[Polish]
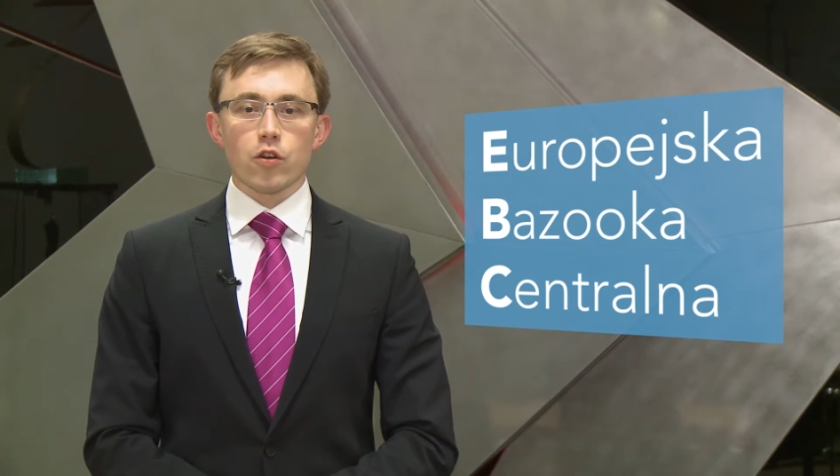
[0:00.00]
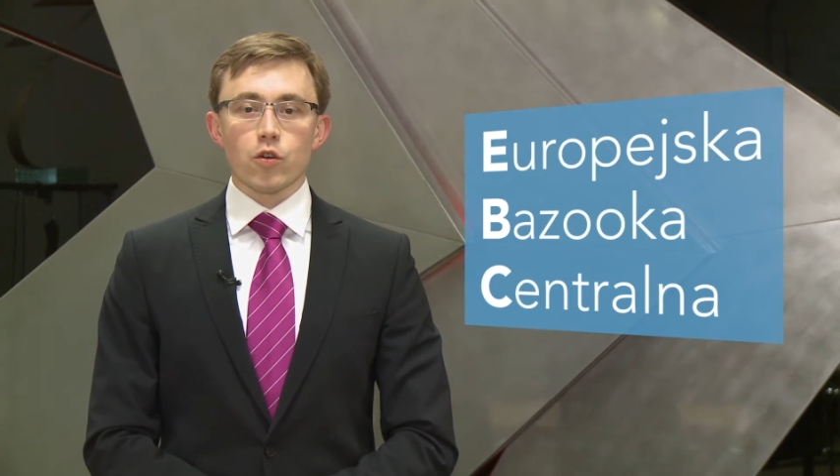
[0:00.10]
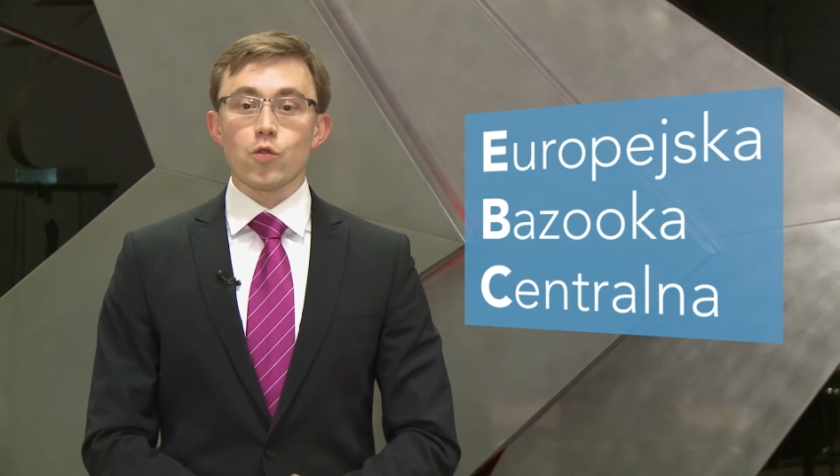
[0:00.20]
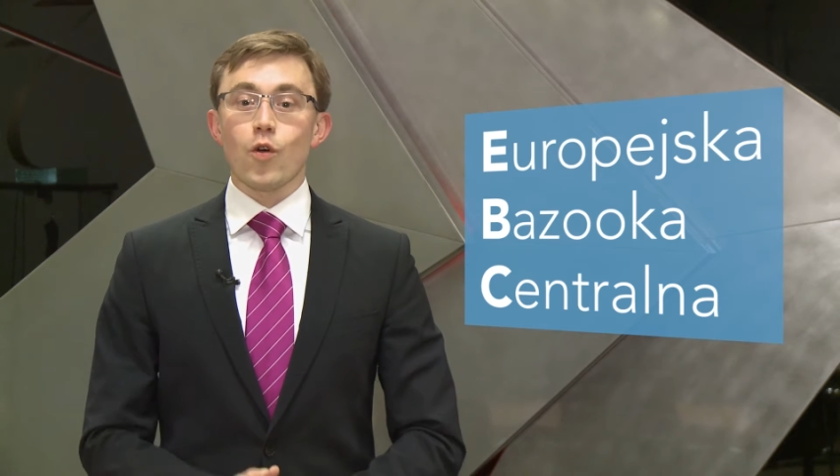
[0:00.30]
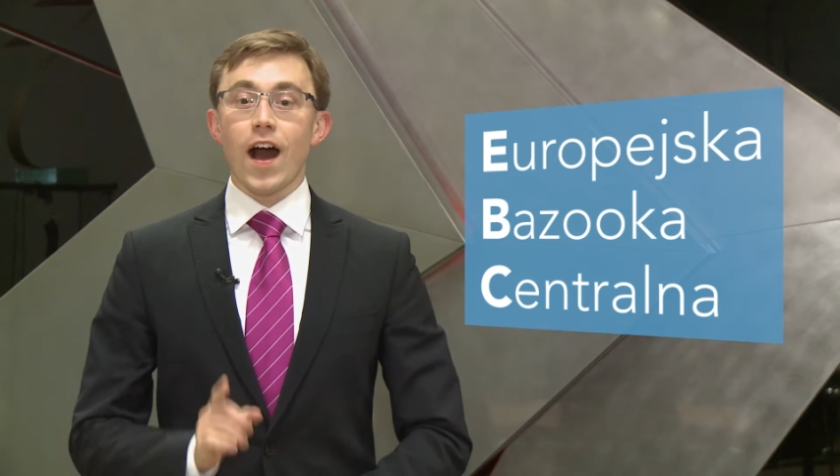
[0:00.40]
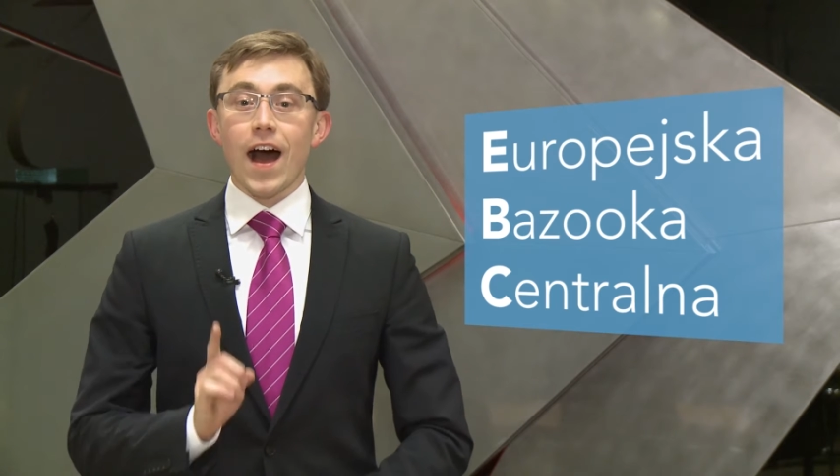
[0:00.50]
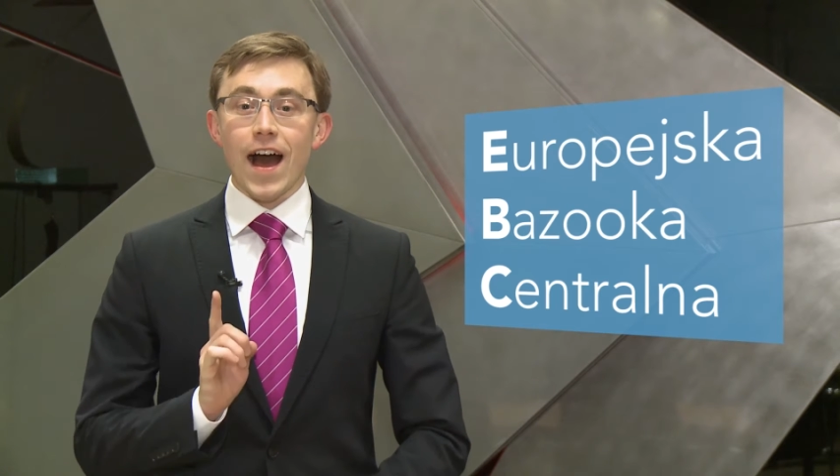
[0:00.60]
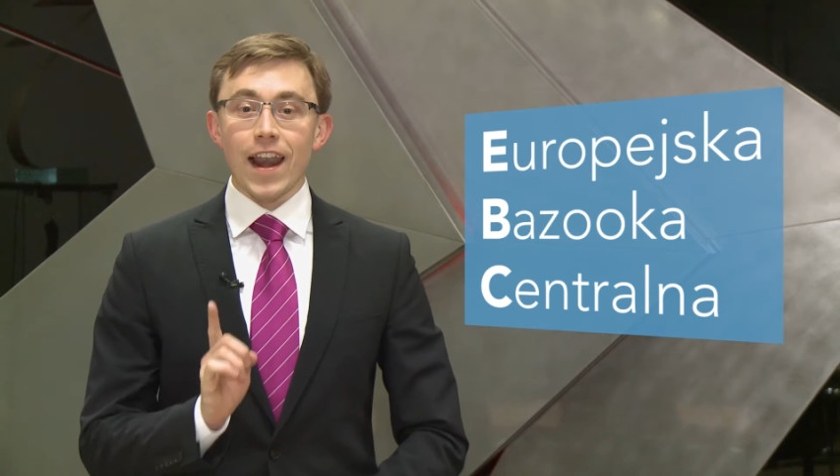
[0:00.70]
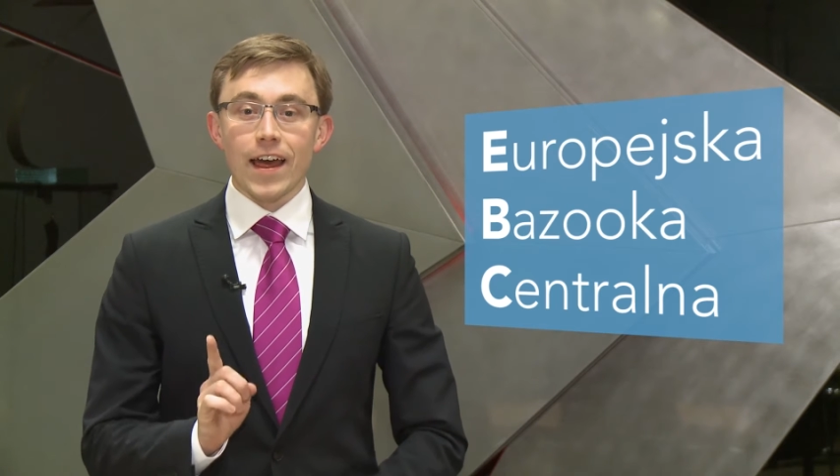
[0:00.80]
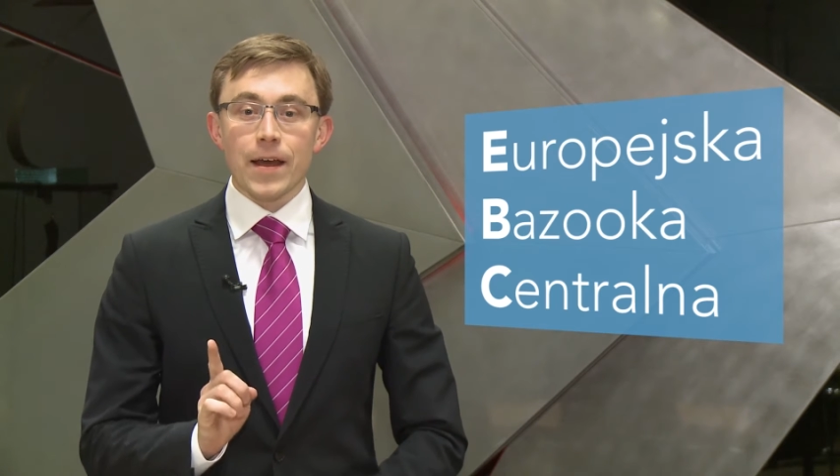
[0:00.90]
roku,
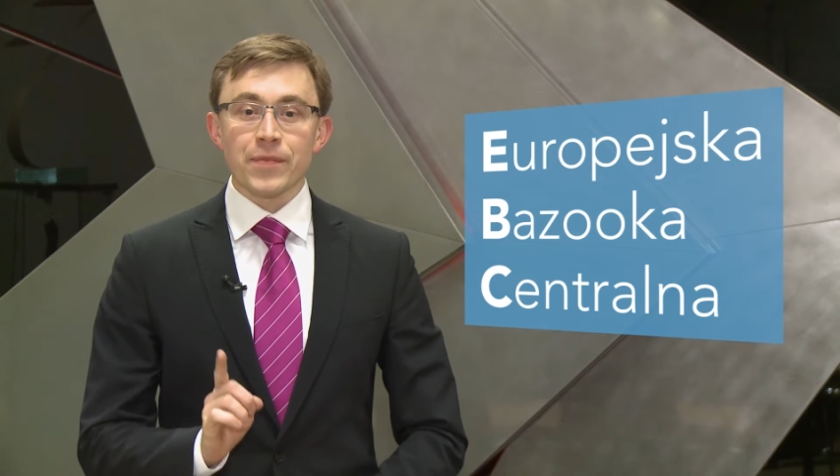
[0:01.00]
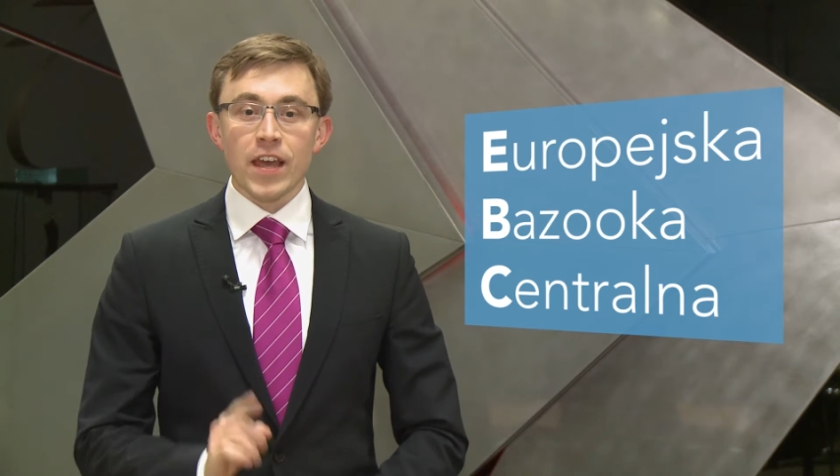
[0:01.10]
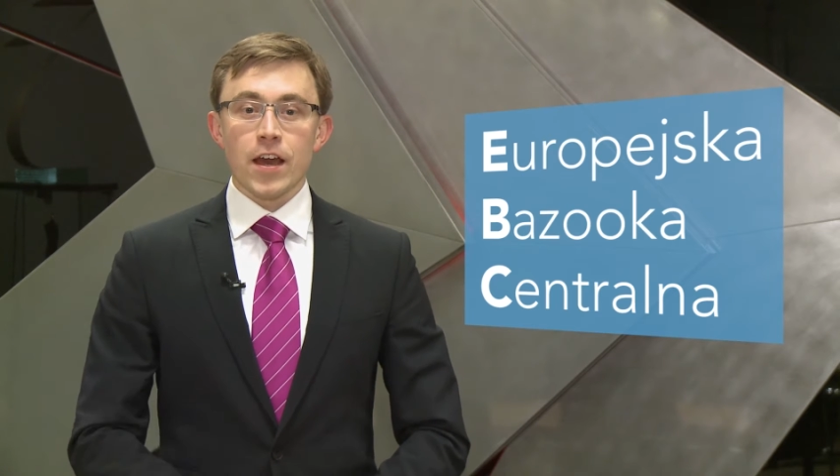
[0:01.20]
ale